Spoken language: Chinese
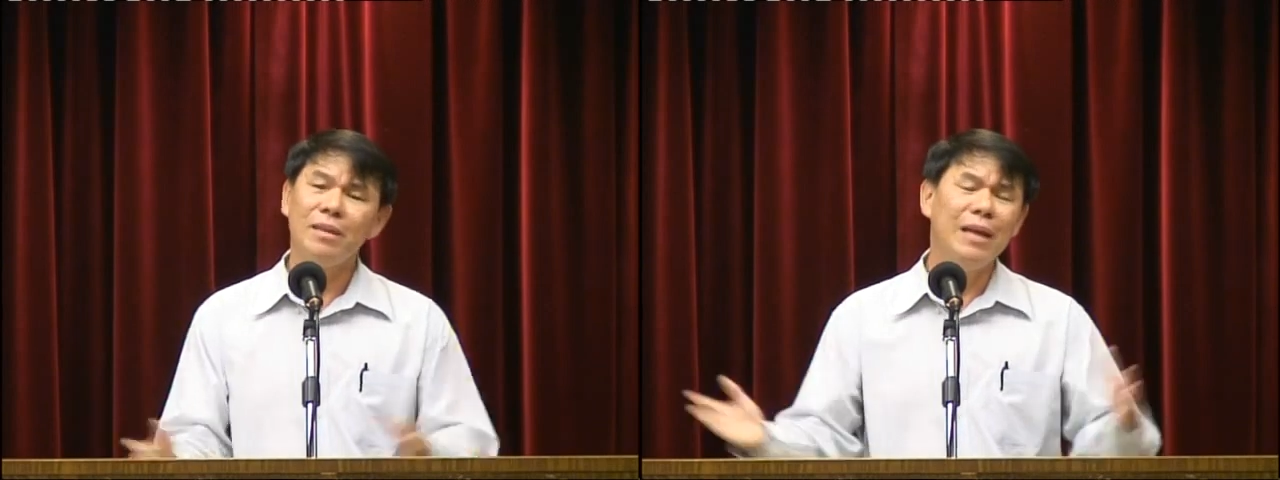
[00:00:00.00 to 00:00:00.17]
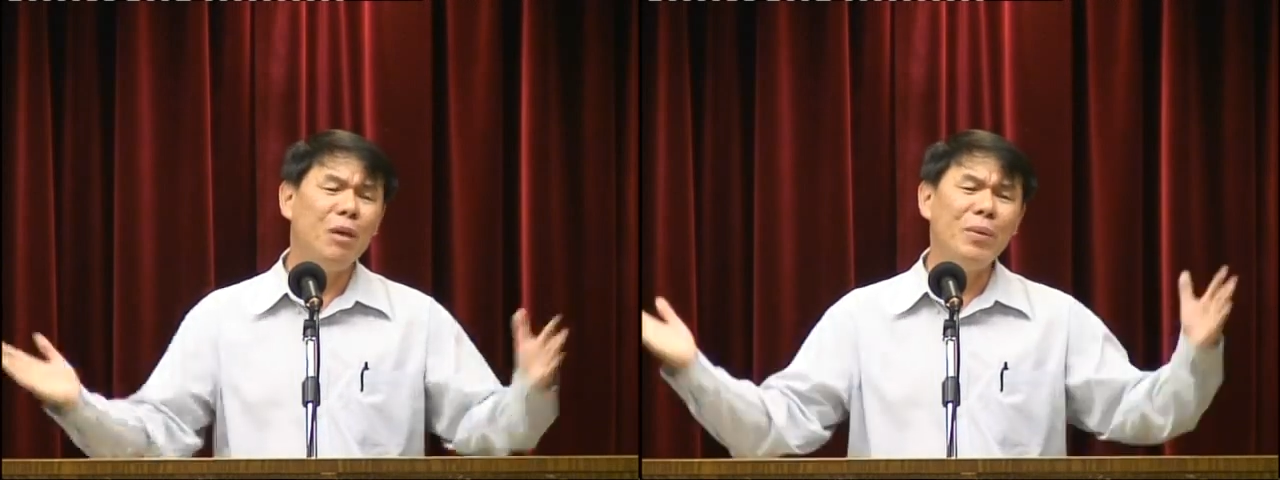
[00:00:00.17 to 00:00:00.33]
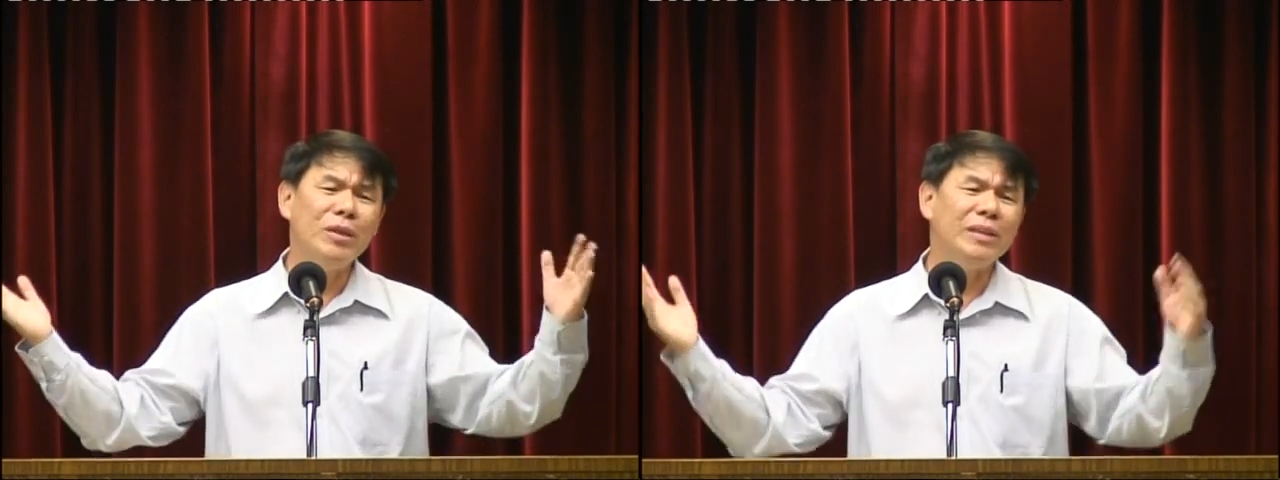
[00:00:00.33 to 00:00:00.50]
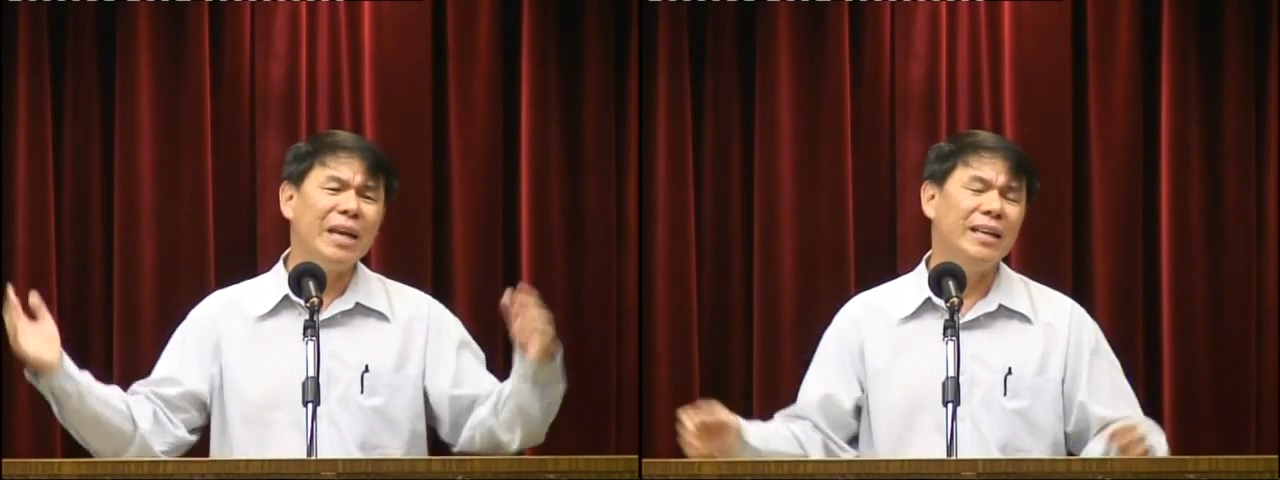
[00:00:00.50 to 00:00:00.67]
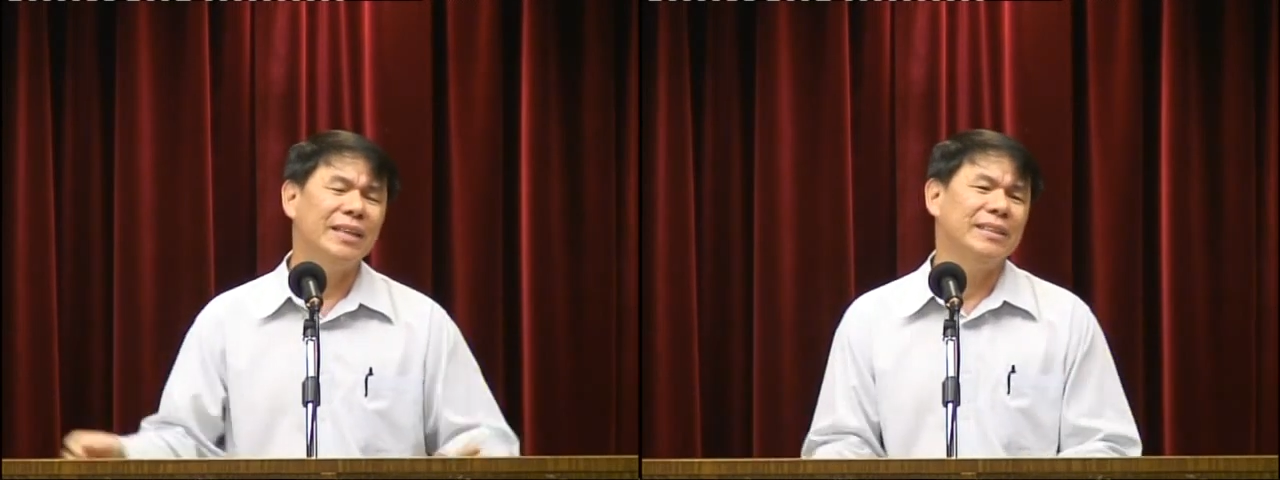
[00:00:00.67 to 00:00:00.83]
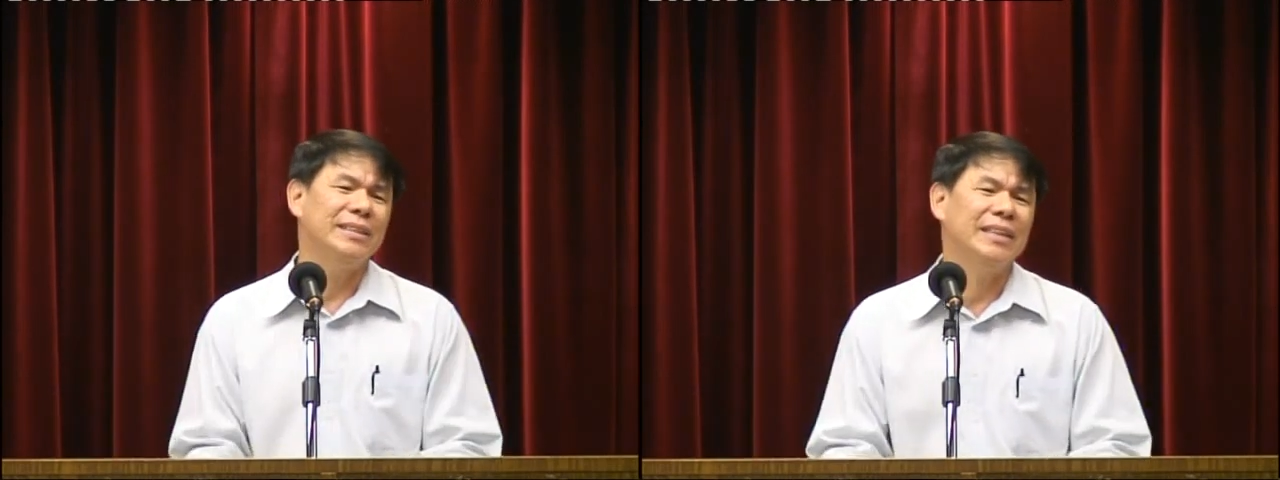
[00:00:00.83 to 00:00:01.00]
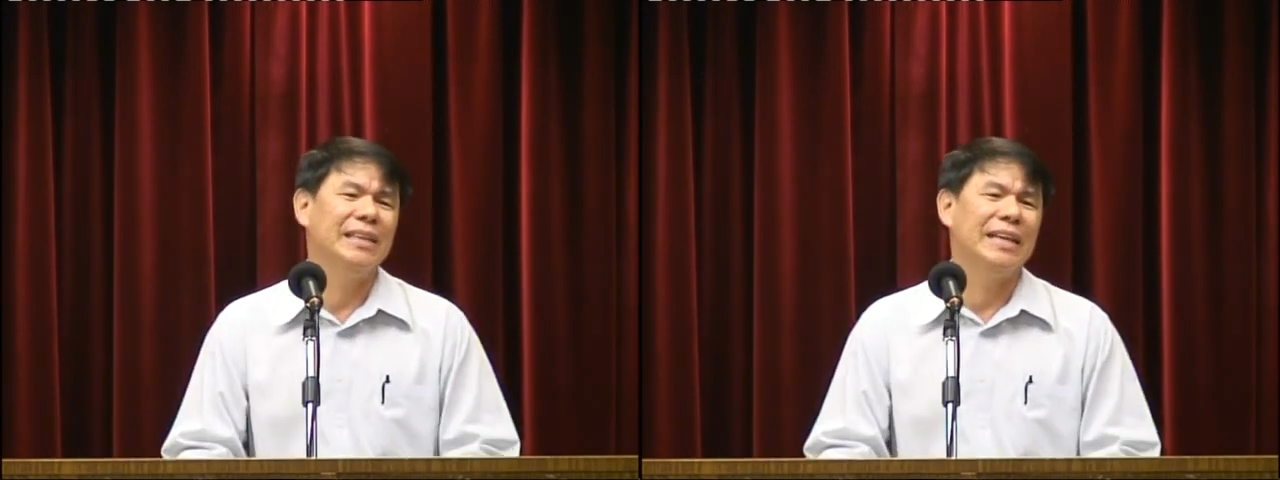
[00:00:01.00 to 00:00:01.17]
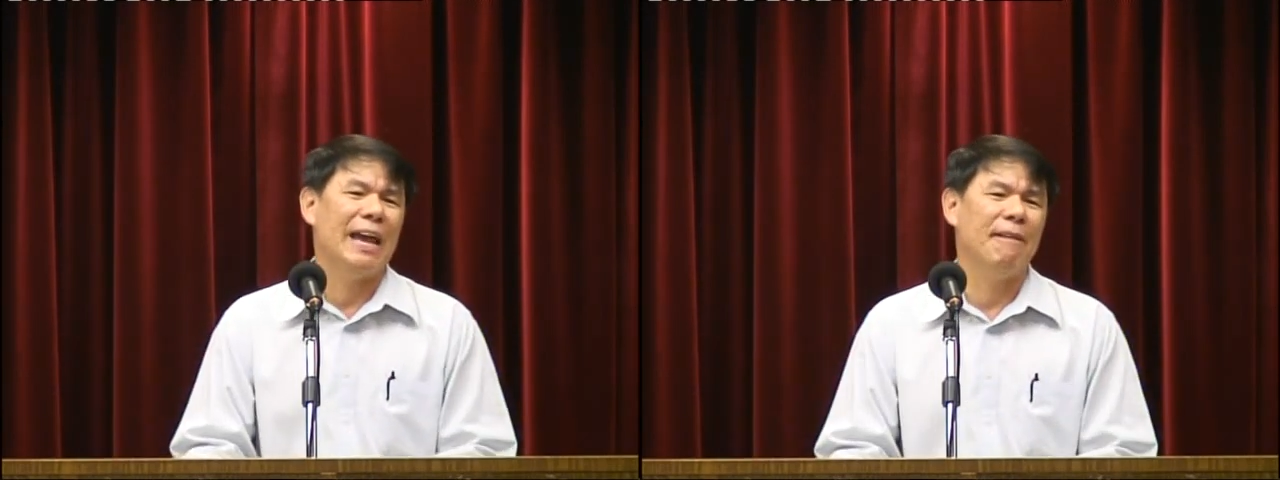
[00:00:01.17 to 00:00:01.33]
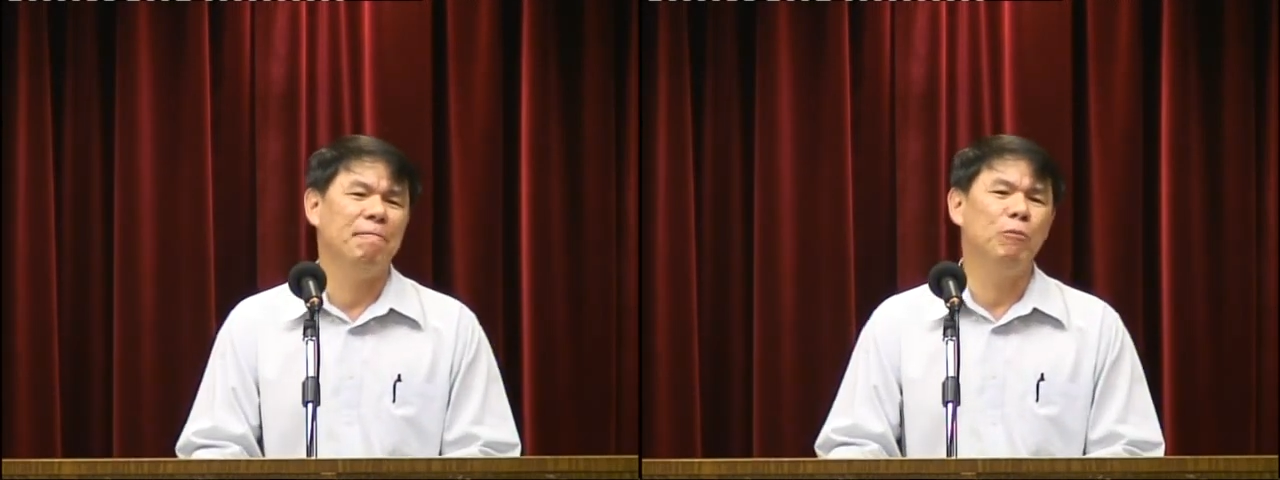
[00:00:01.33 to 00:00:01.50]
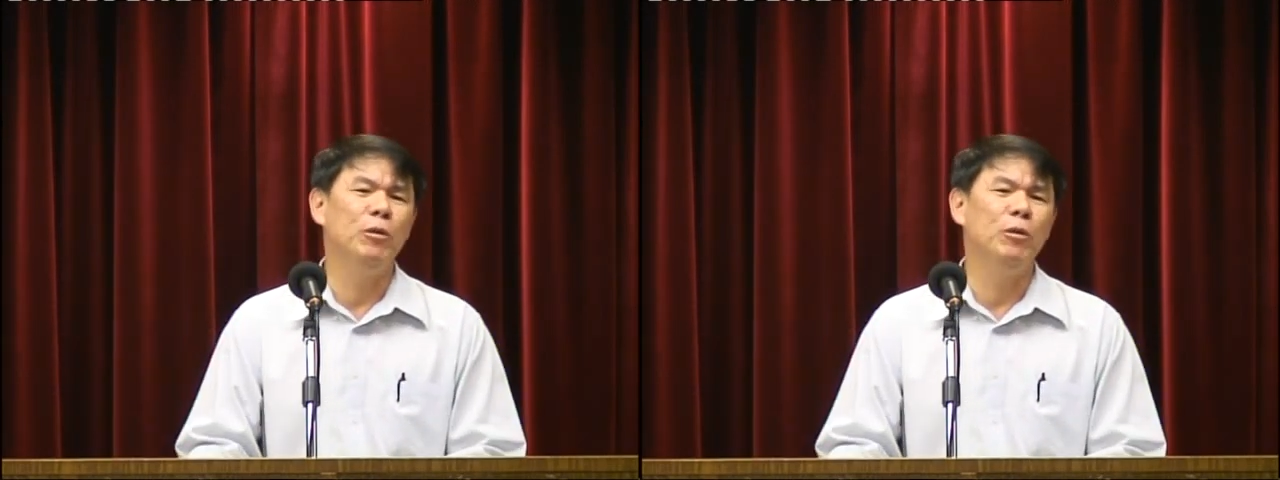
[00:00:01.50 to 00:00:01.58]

他为着他的信仰，